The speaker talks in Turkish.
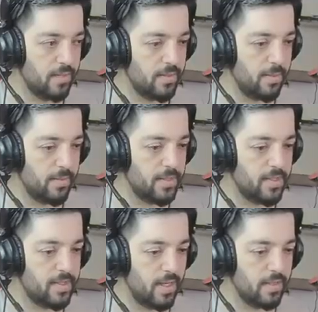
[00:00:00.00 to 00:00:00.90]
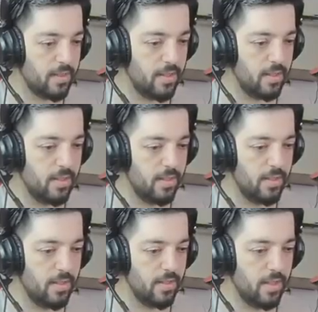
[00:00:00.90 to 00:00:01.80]
Ah tamam sesi aldık.
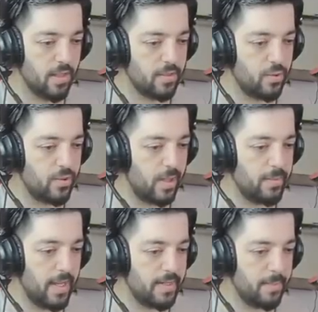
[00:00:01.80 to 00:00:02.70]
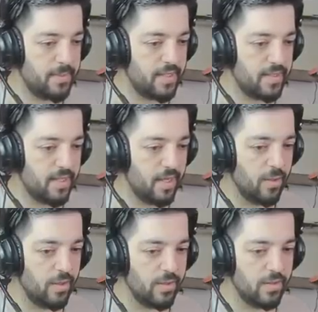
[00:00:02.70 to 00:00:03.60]
Evet şuradan bir yerden bir
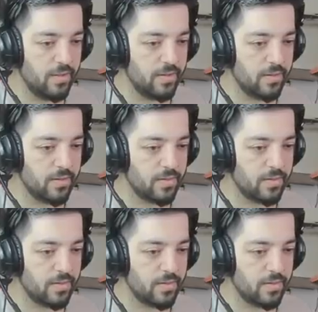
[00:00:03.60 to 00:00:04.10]
ses geliyor.